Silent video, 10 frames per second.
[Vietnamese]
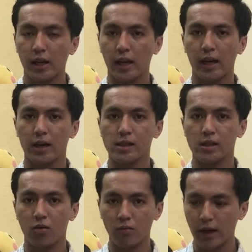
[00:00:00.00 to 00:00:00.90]
chai này
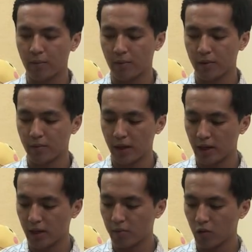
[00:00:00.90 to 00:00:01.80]
cũng đặc
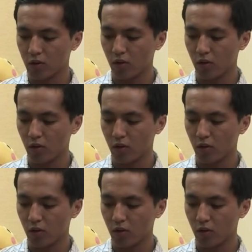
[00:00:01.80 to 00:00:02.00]
biệt ở một